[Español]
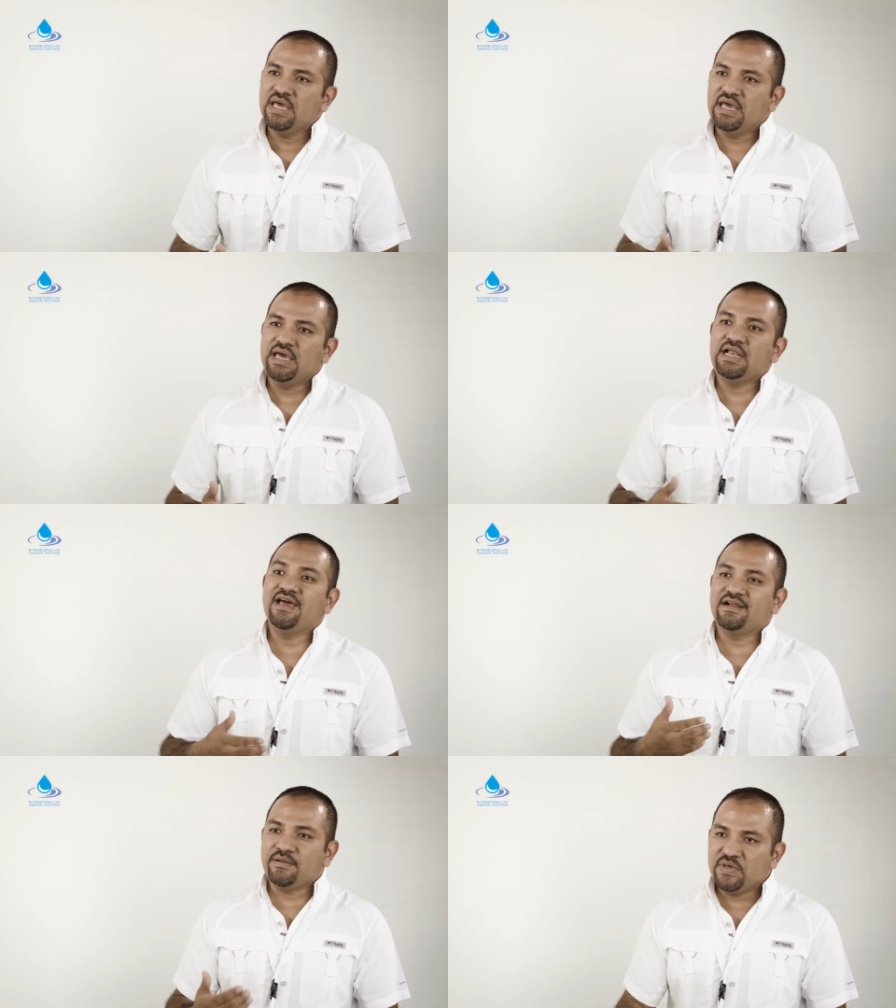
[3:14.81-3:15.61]
las
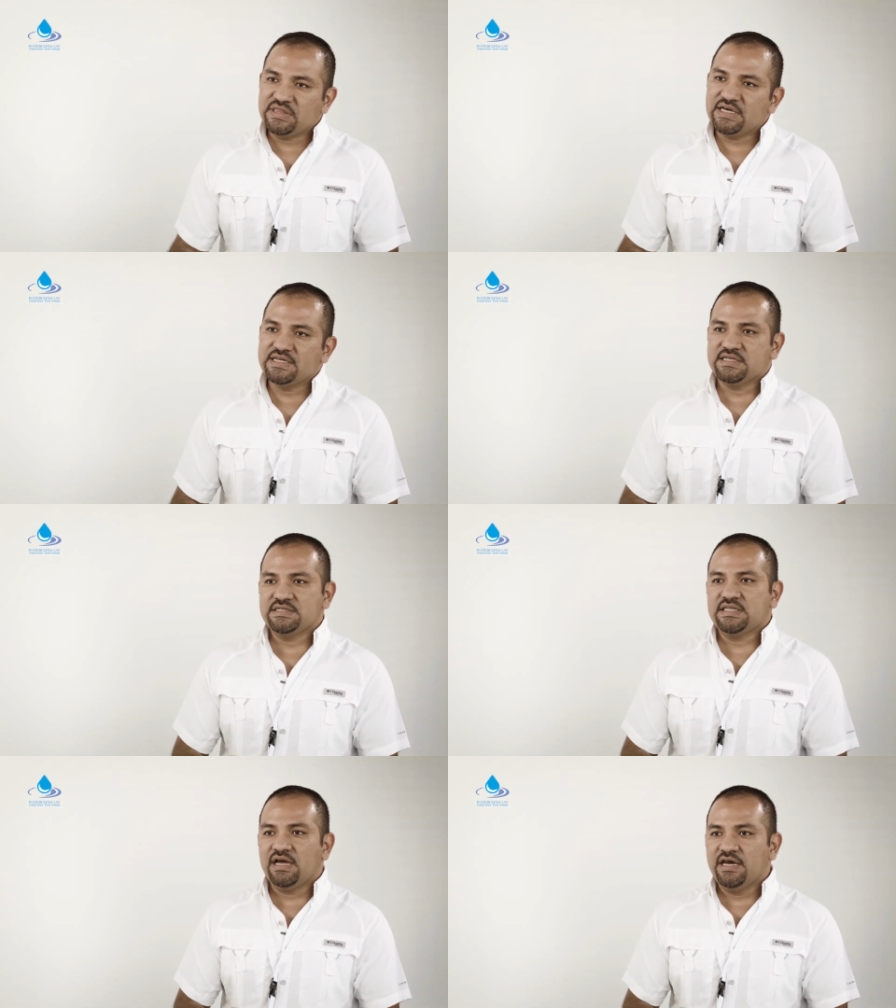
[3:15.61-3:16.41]
herramientas que se
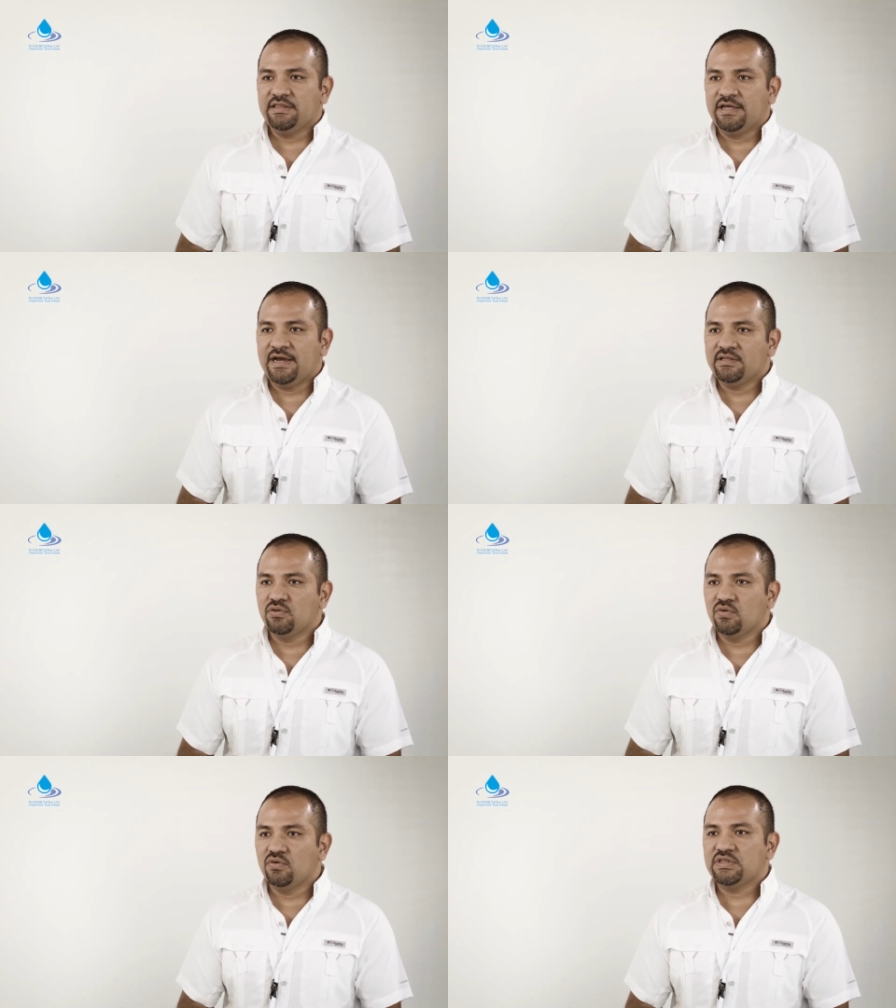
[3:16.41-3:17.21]
están
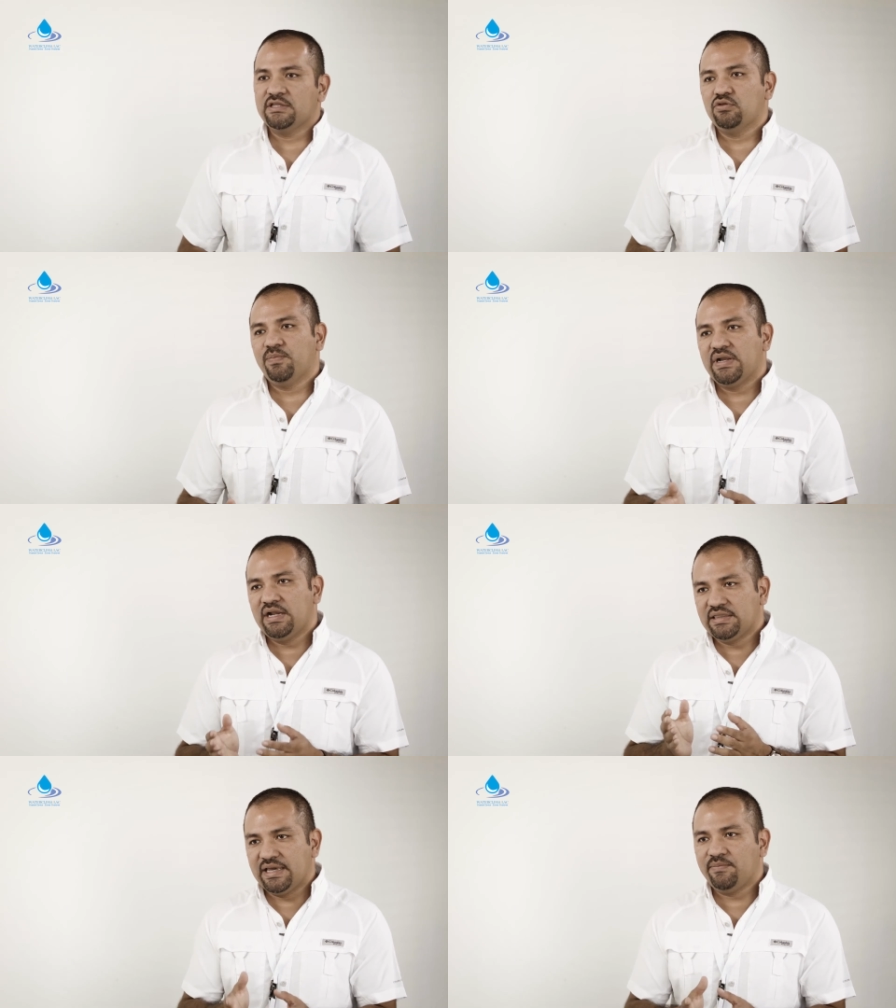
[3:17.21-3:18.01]
generando tanto para
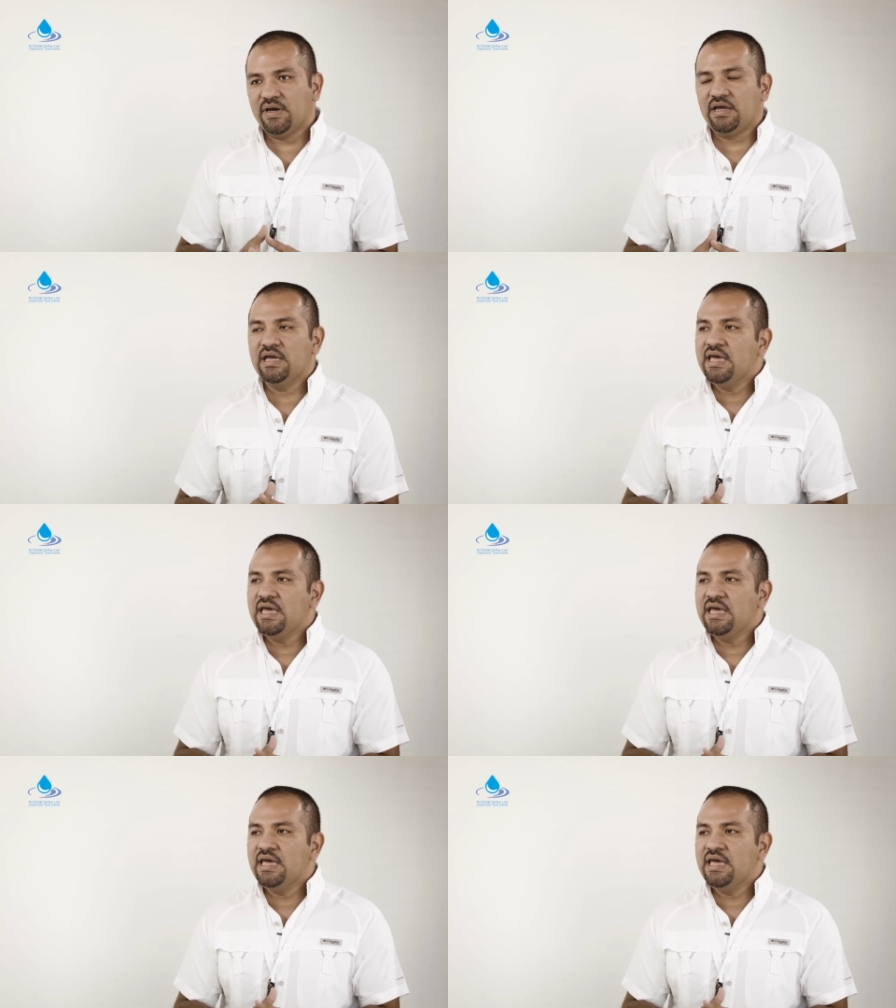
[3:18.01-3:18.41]
el tema